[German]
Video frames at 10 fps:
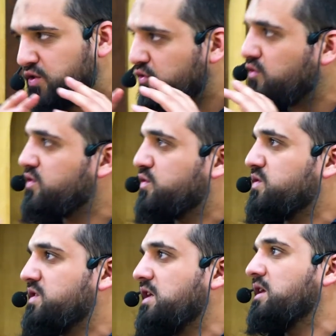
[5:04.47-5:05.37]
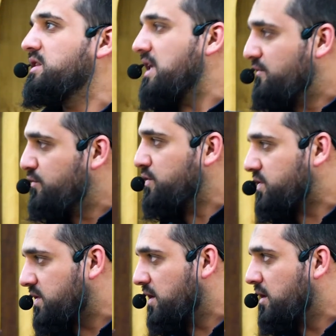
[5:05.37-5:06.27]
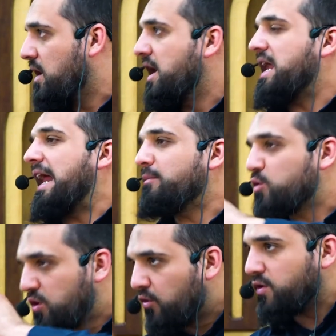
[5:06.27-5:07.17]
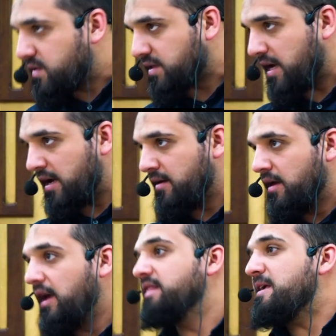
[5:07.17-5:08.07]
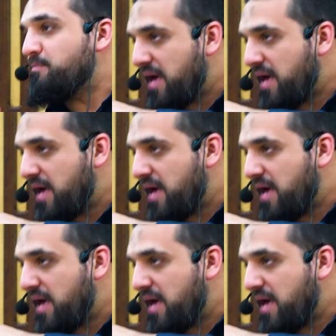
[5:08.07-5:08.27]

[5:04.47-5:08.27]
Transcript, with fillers: zurückzuziehen in der Wüste, in einem Kloster, in den